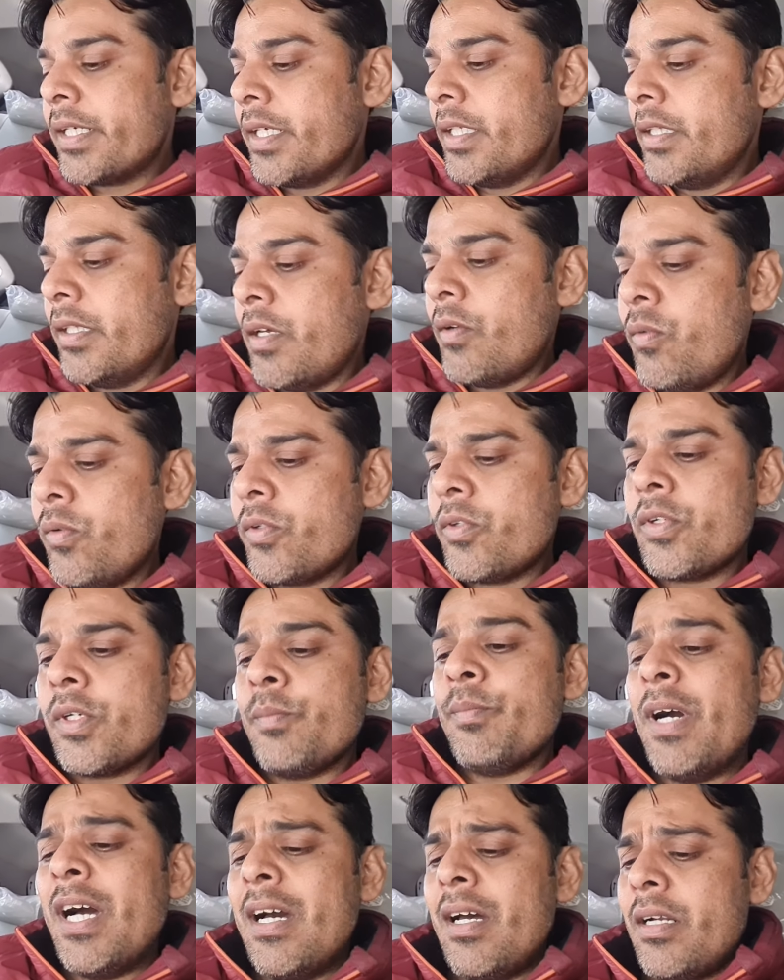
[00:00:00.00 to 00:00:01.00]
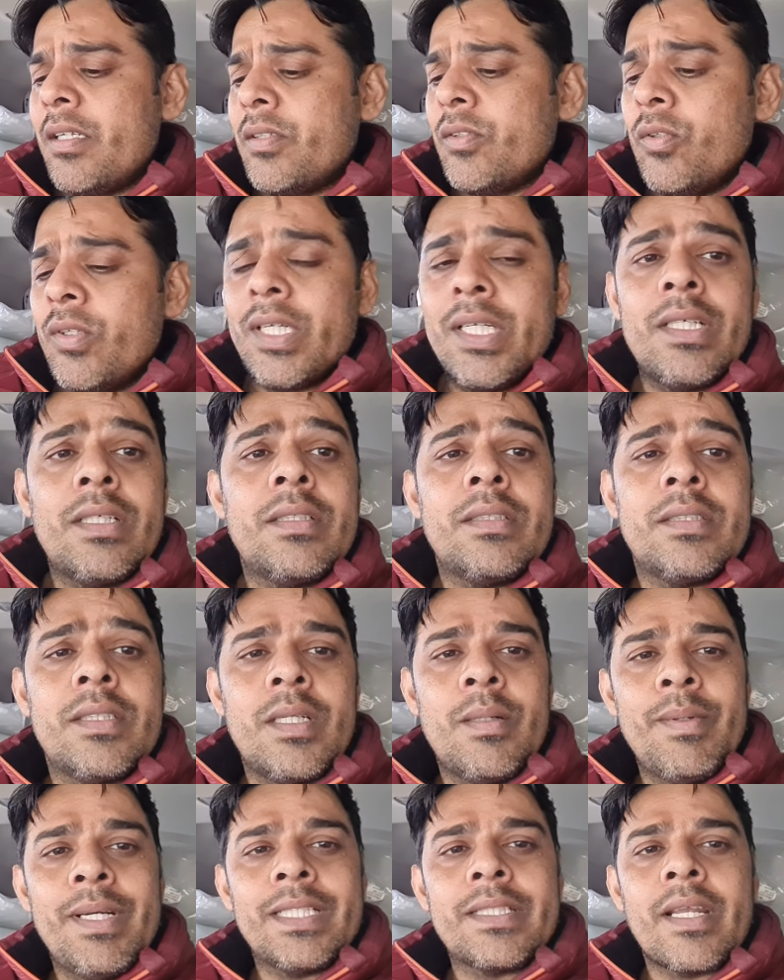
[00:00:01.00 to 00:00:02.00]
के अंदर हूँ क्योंकि बाहर थोड़ा
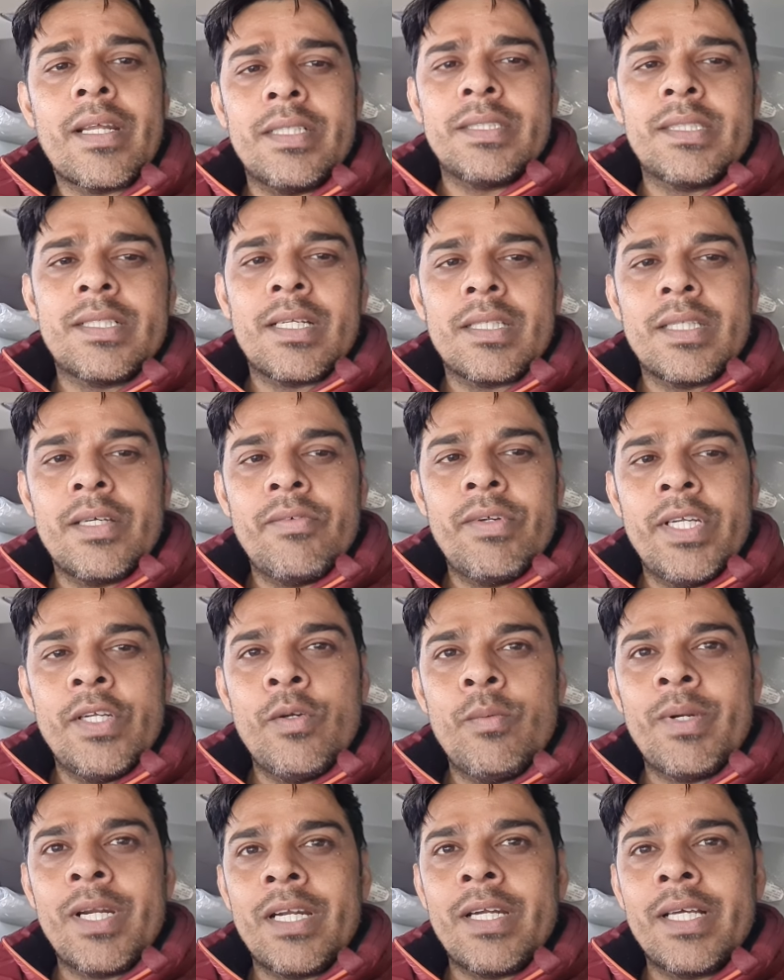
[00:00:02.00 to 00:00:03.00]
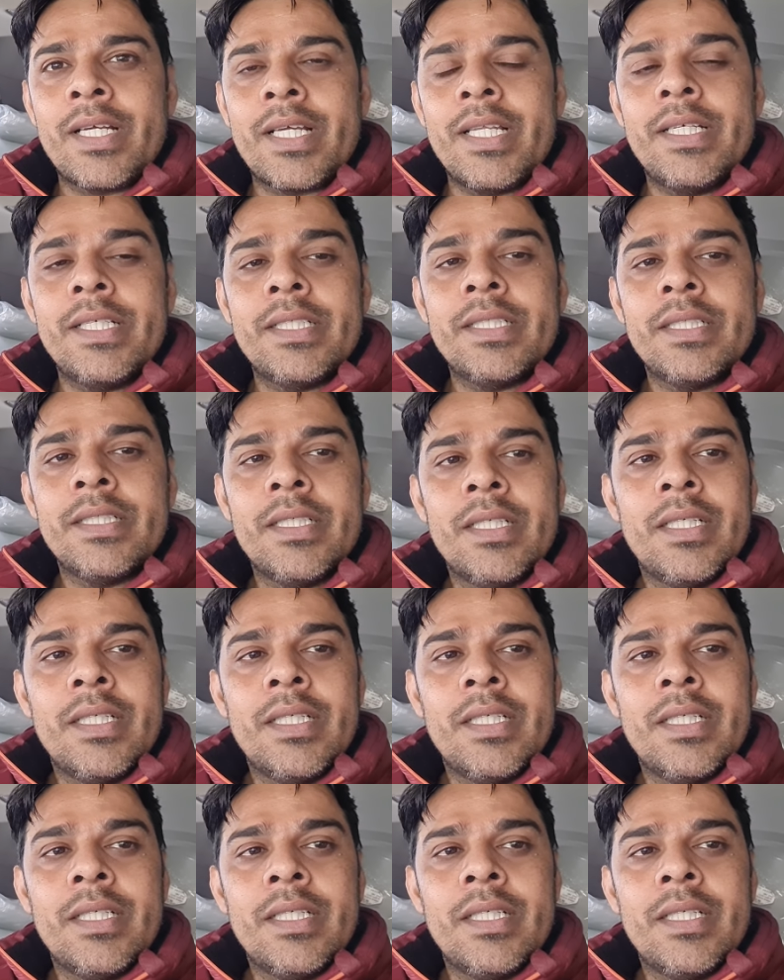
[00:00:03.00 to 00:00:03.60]
अब ऐतराज़ करते वीडियो बनाने के लिए